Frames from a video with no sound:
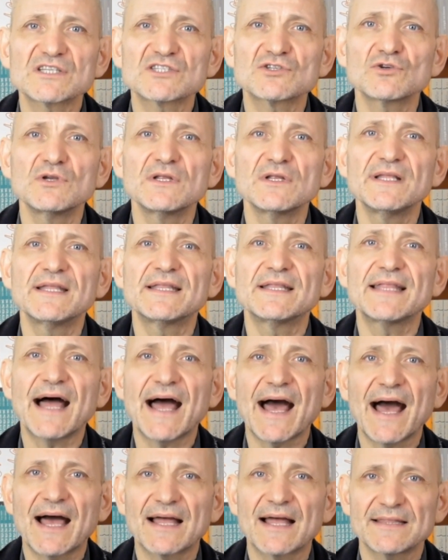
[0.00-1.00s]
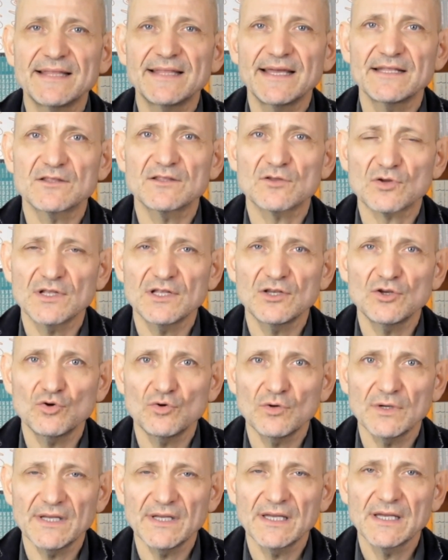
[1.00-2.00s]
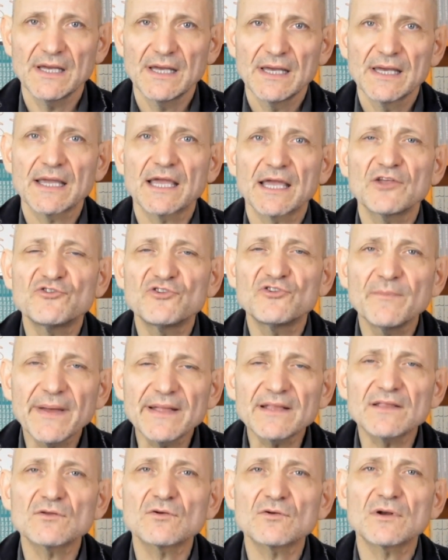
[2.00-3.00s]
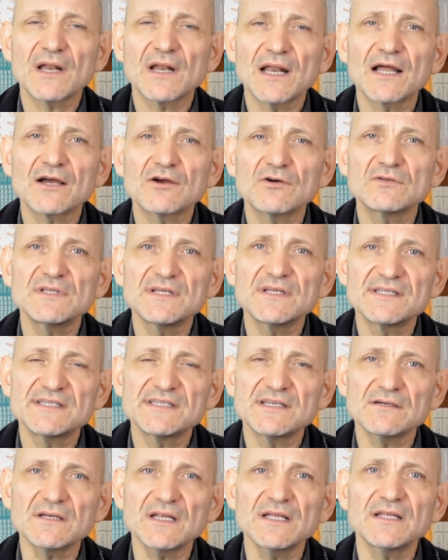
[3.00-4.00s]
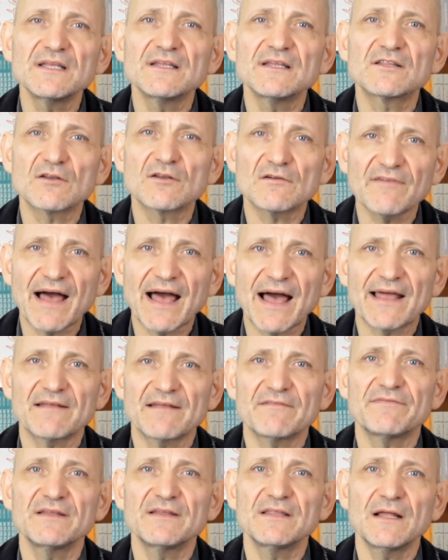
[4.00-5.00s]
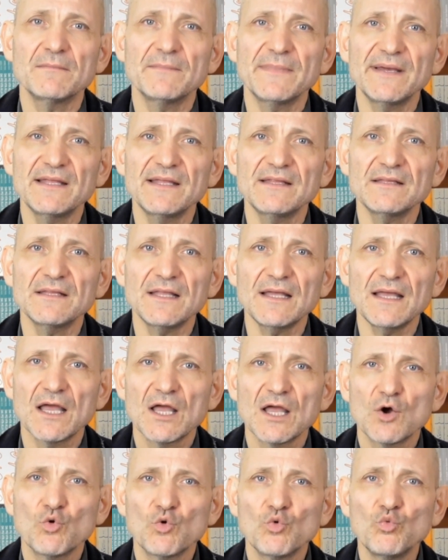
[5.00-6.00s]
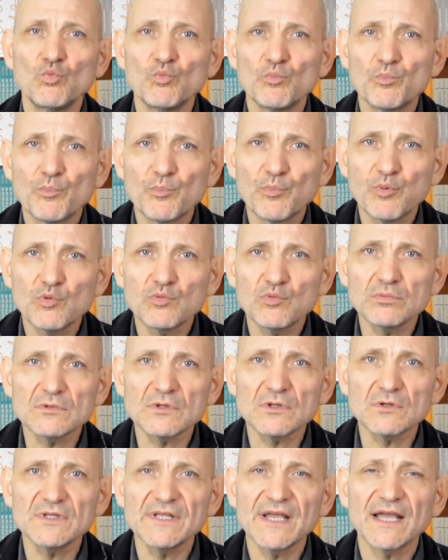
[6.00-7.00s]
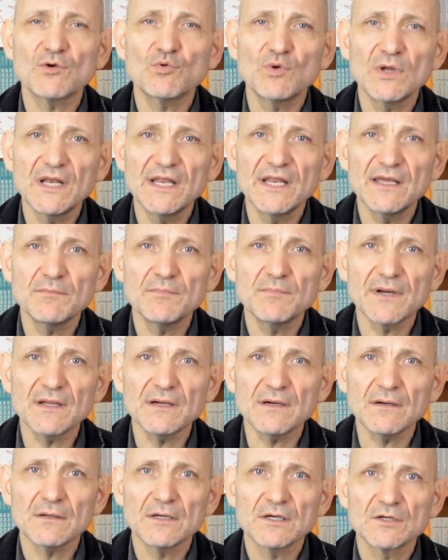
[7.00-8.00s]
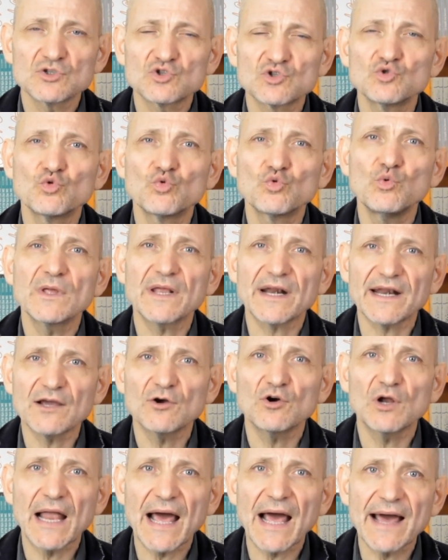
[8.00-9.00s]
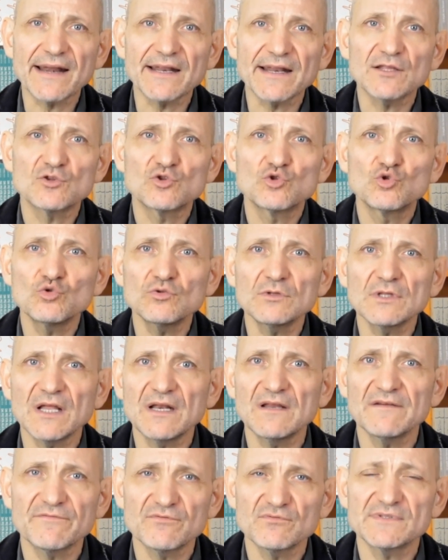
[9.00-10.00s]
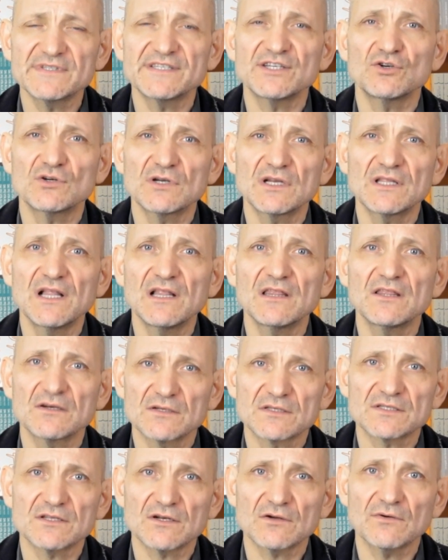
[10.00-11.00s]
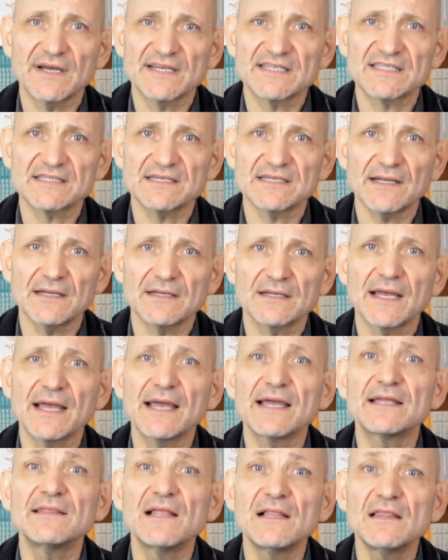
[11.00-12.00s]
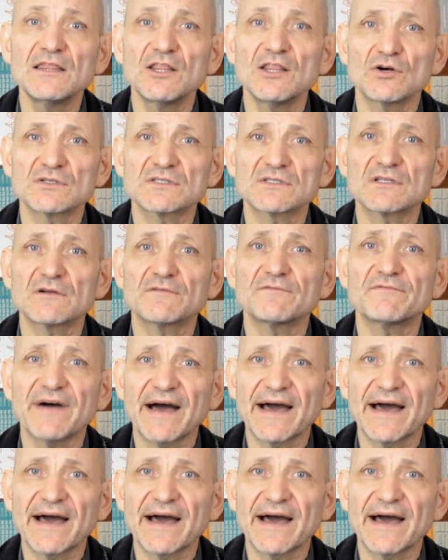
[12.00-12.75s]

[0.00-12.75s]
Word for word: una solidità dentro di noi, che ci mettono nella condizione di trovare finalmente un punto di equilibrio su cui regolare tutte le funzioni del nostro essere e del nostro